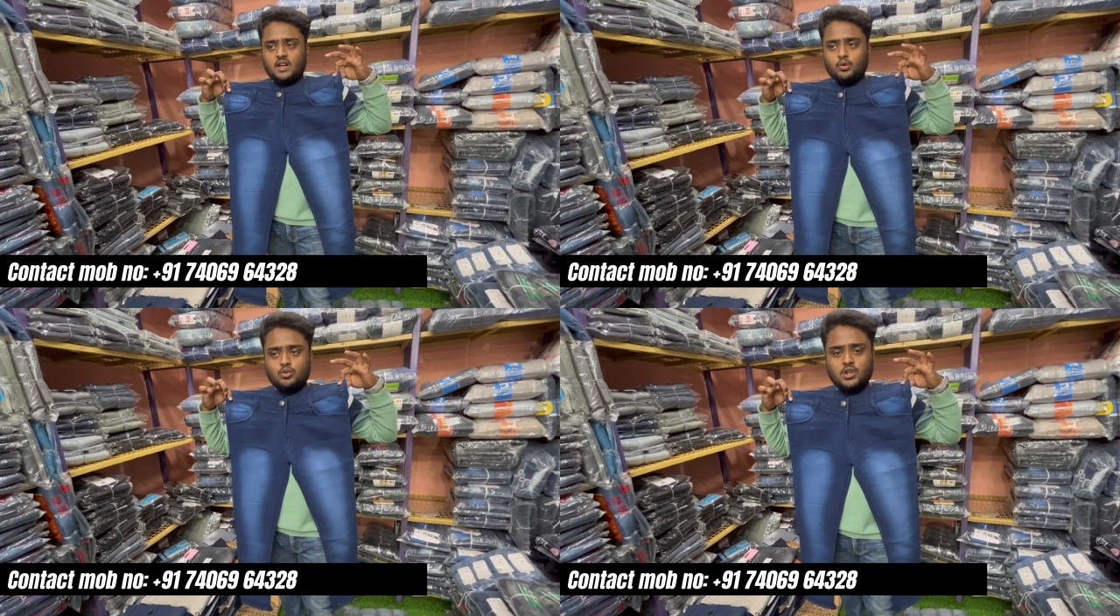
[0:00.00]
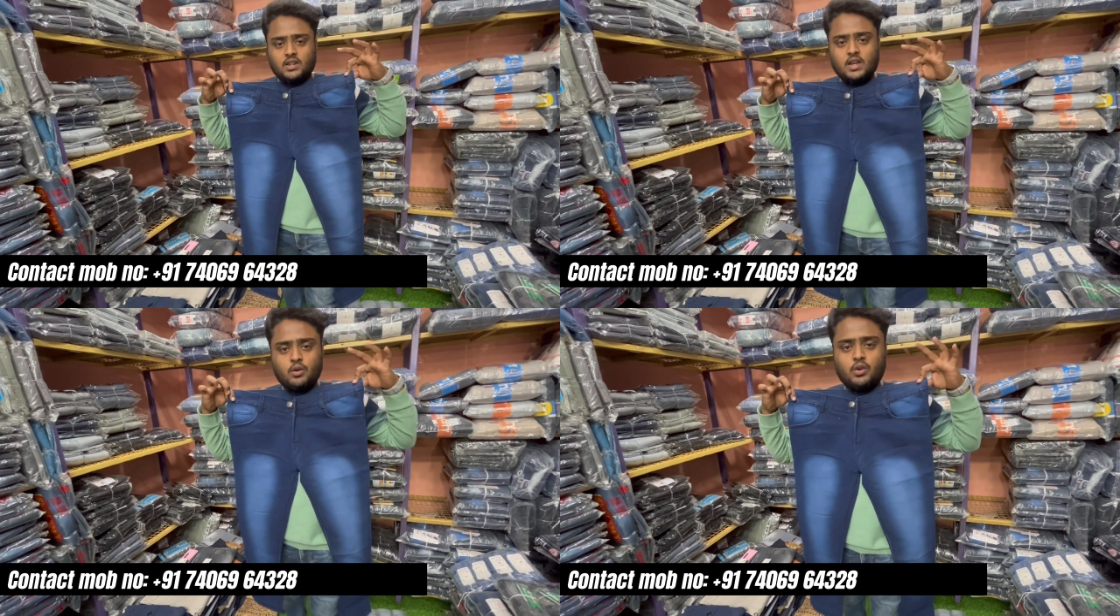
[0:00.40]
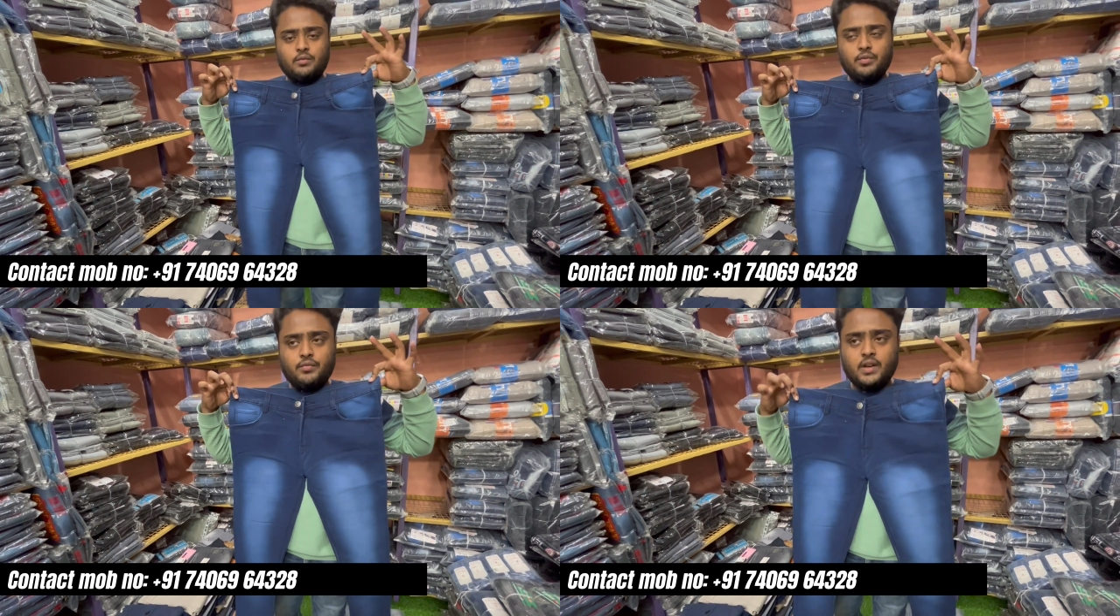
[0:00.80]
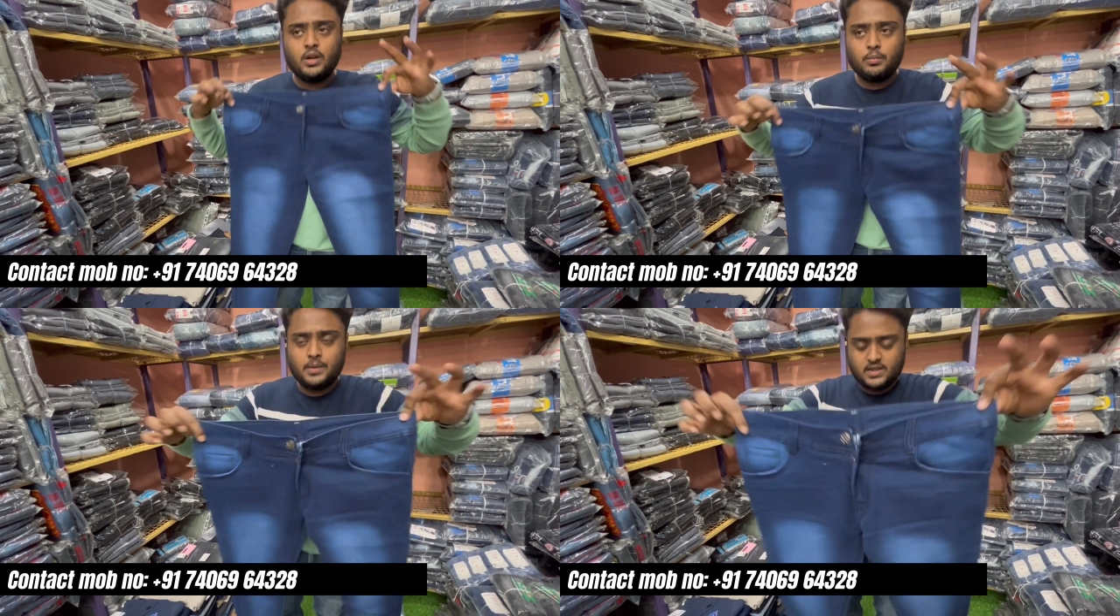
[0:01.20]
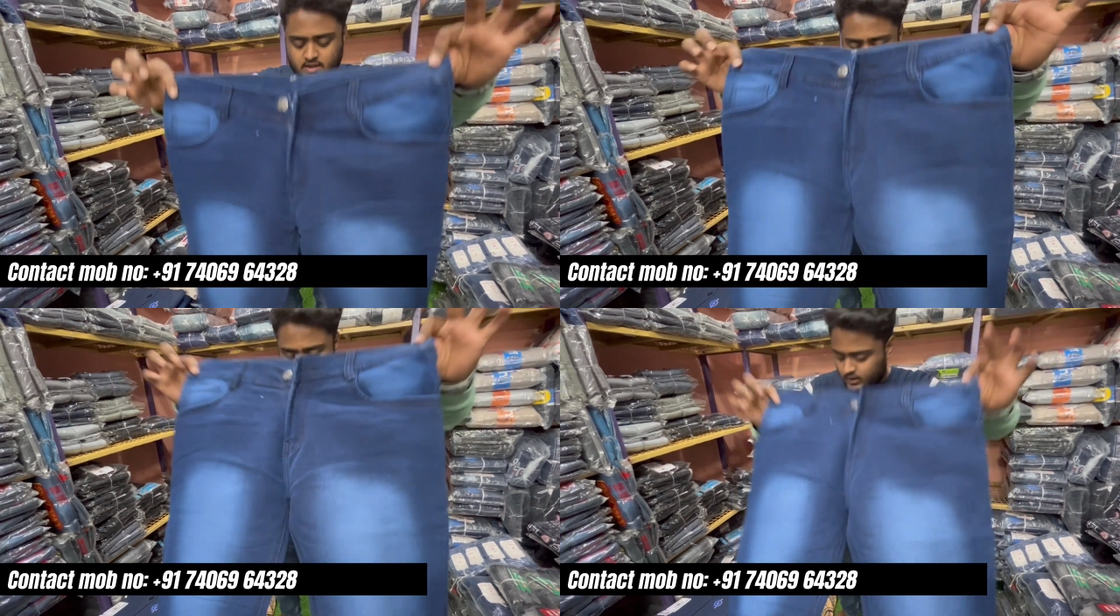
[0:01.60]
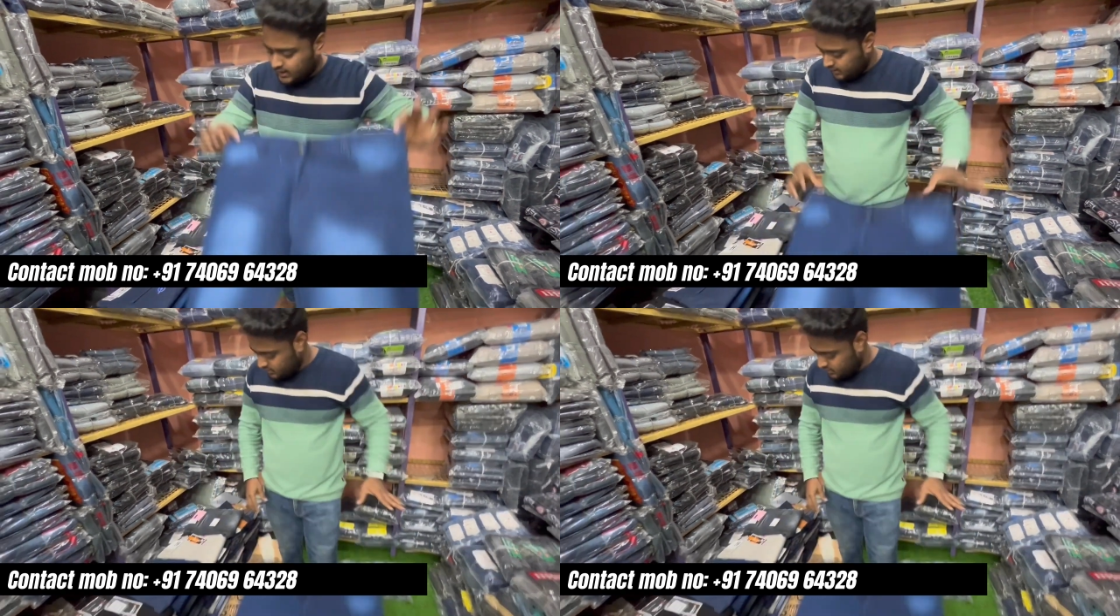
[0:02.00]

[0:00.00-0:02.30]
हो जाता है वन फिफ्टी रुपीज से ओनली